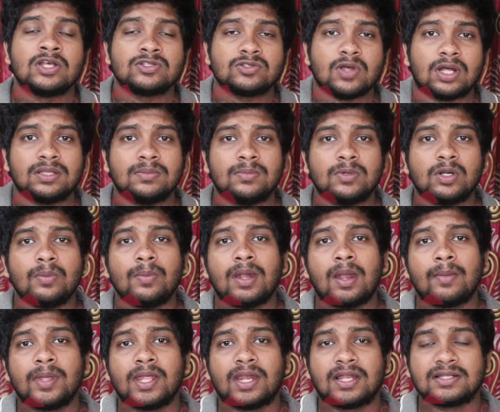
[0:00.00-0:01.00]
ஸோ அது மட்டும்
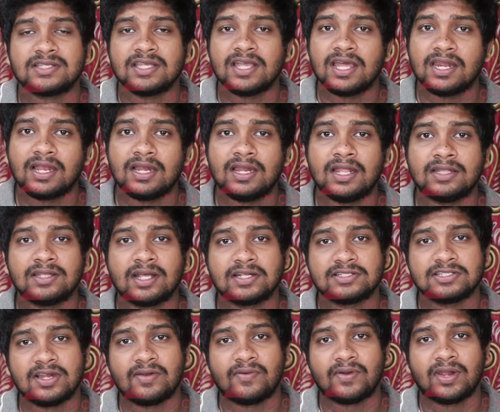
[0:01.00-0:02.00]
இல்லாமல் ரசிகர்கள் எந்த
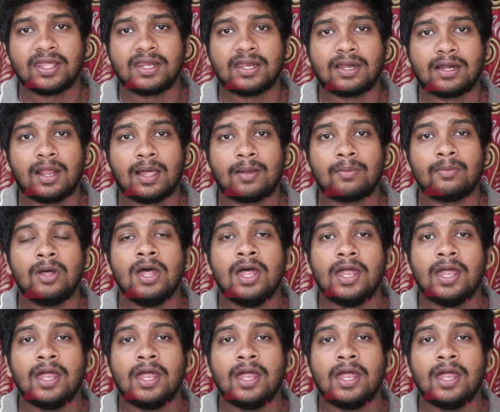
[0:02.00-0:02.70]
கட்சியில் வேணால் இருக்கலாம்